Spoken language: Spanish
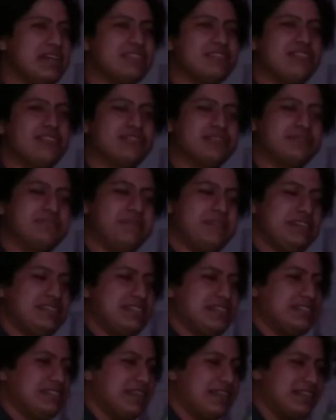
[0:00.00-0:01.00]
Es los
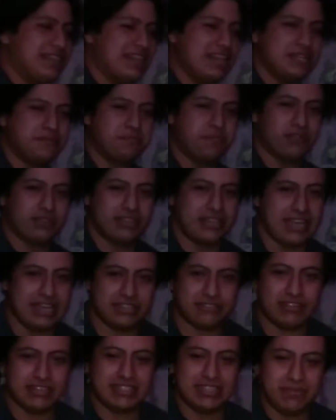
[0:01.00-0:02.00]
pinches de
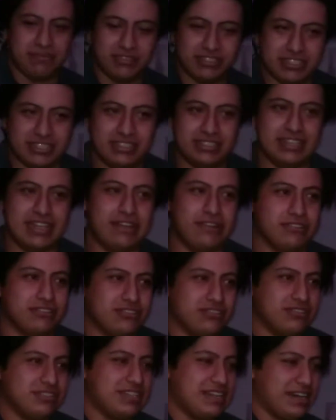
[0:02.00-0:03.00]
3x10, güey. Seamos
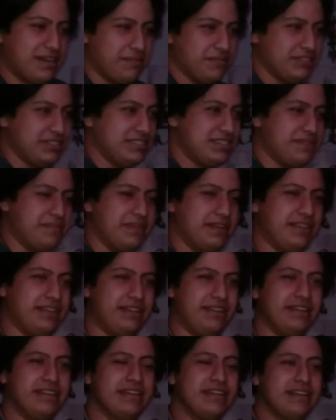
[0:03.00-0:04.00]
sinceros, todos tragamos esa
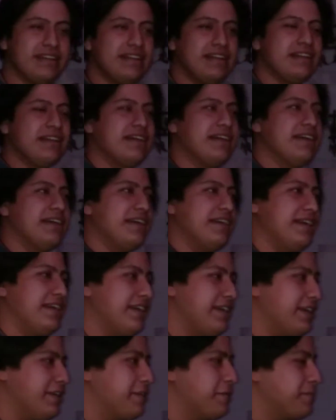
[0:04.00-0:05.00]
madre.
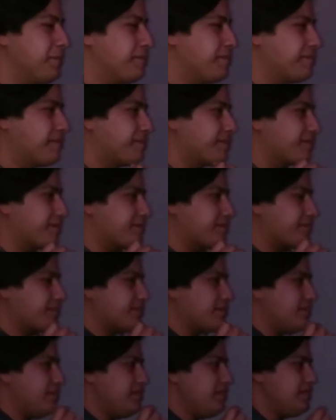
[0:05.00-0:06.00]
Eh,
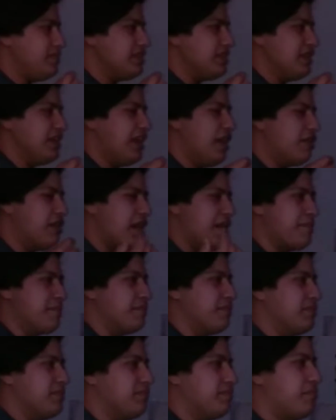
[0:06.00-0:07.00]
y
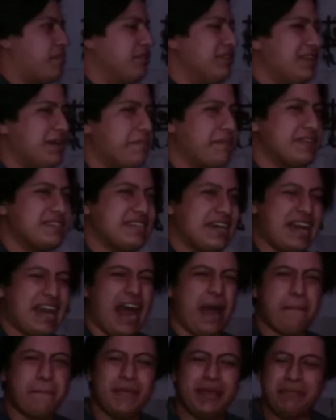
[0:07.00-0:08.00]
ahora, ponte a
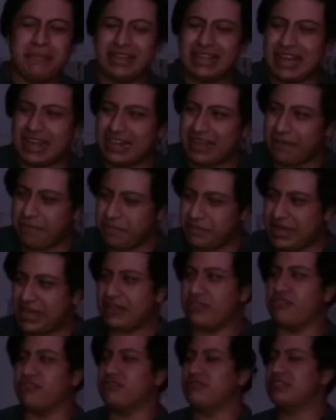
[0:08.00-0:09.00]
pensar, a mí me daría
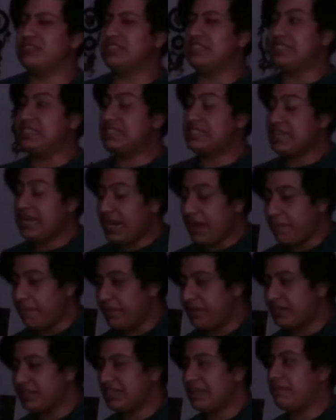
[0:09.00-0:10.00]
miedo,
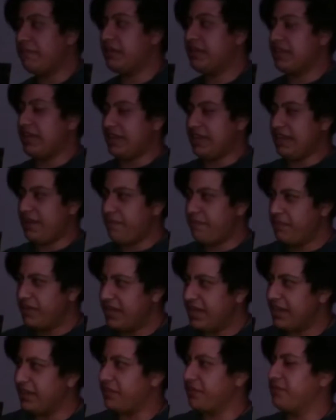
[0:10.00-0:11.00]
sinceramente me daría
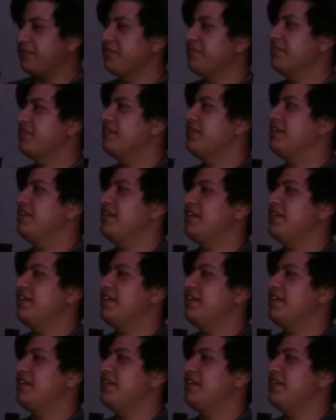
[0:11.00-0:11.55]
miedo